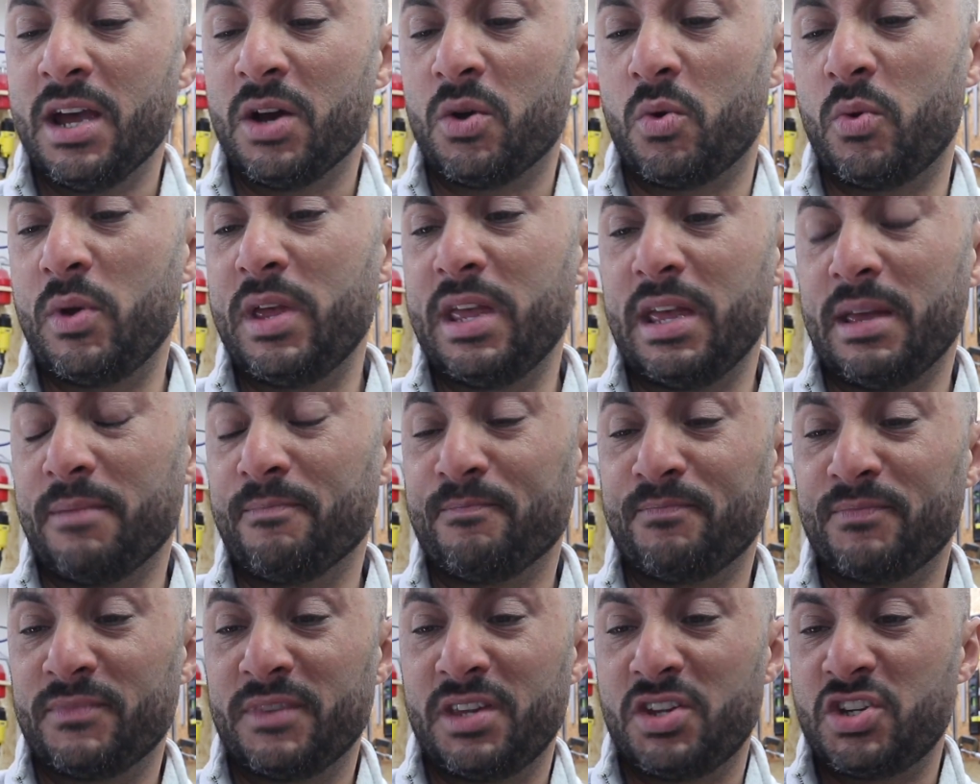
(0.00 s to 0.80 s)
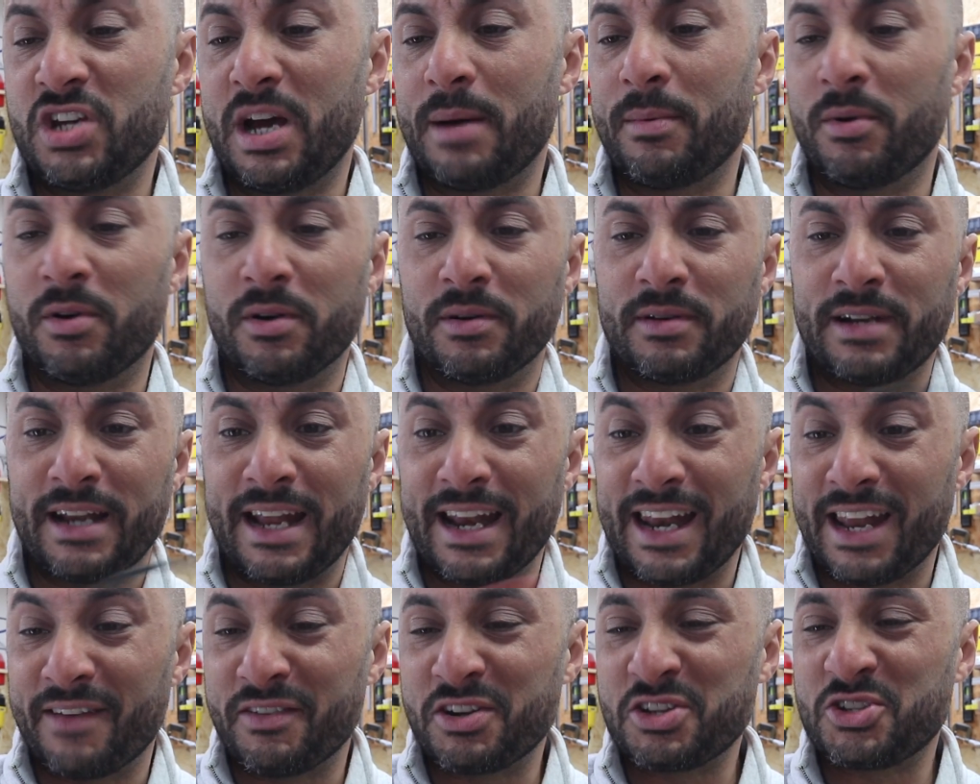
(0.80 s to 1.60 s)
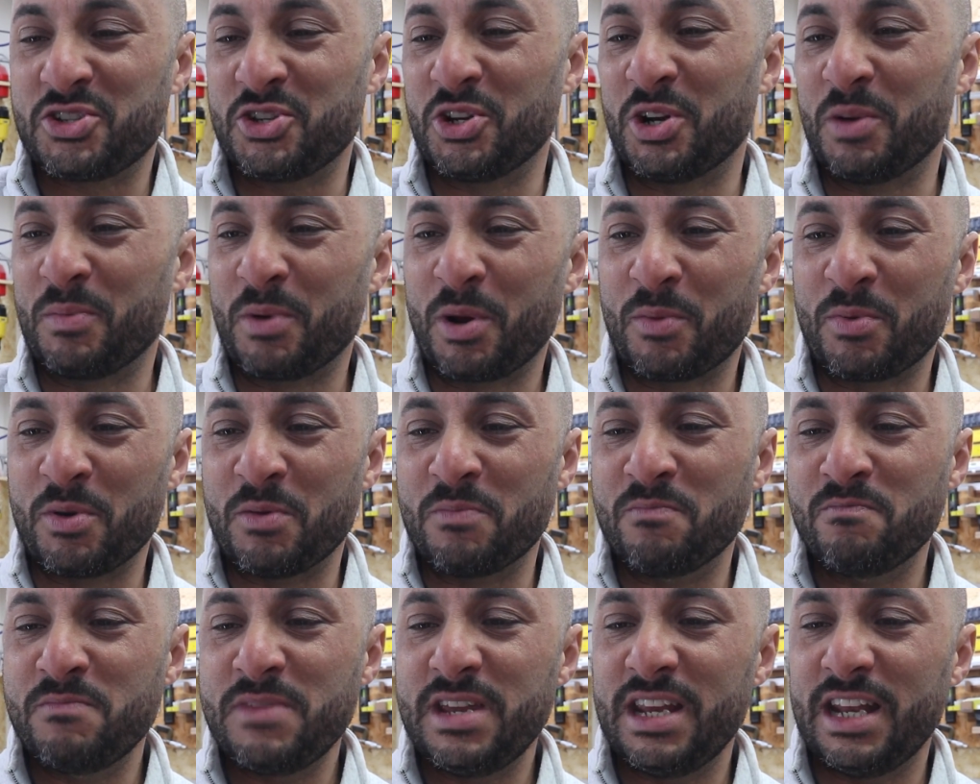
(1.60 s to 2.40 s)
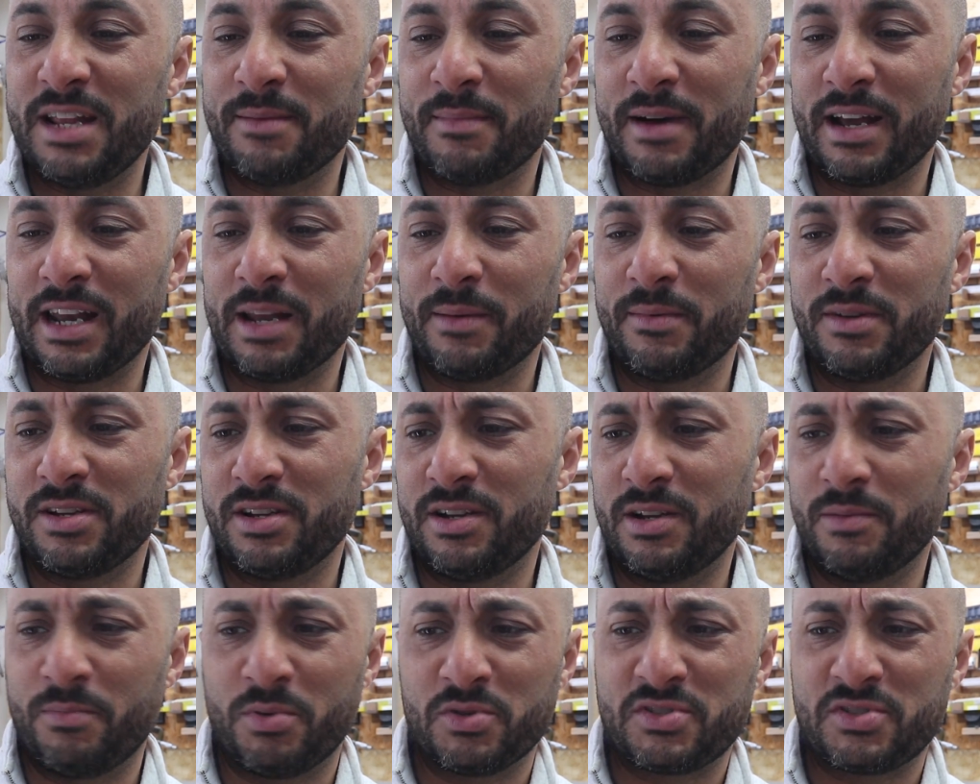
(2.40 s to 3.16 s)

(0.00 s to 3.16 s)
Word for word: Qui diciamo nella versione proprio minimal eh,